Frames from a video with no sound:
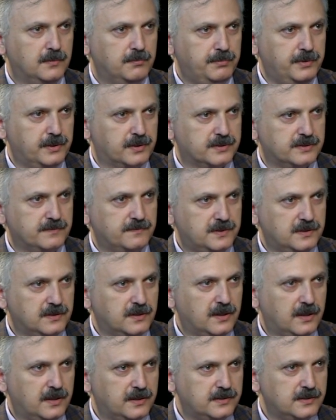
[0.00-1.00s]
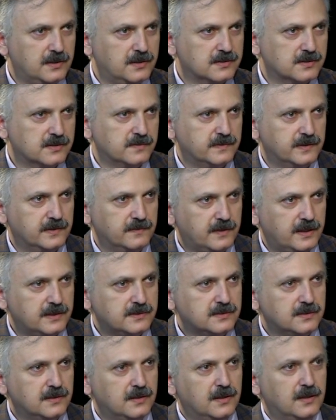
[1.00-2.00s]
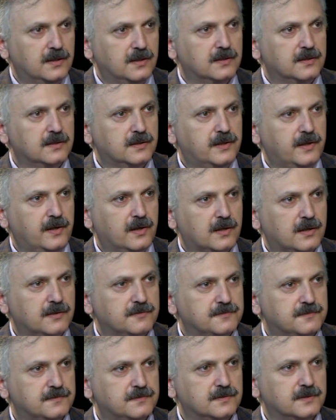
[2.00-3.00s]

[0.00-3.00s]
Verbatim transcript: персы всегда хотели завоевать греков.